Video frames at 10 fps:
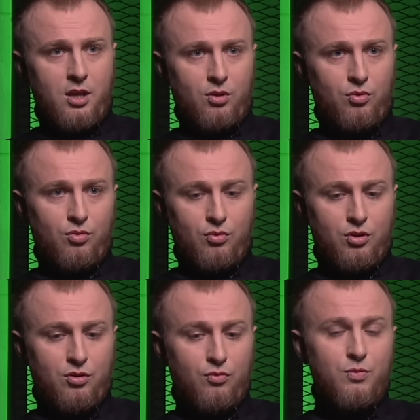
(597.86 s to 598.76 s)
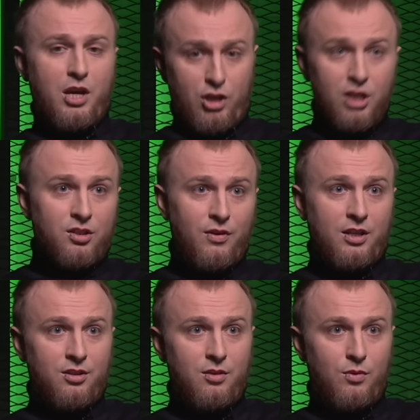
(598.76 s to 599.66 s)
нет. У меня есть
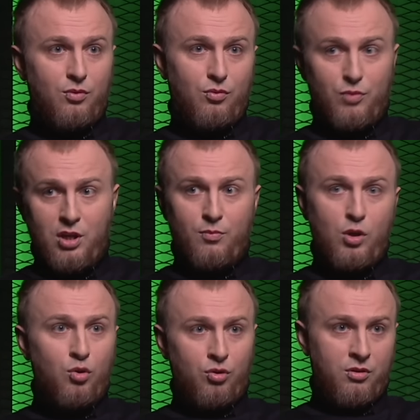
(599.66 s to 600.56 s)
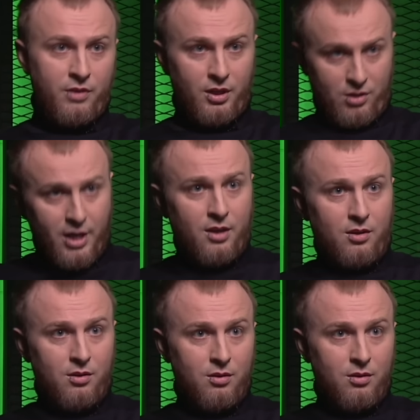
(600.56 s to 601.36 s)
связь с ними, но мне миллион говорят, дай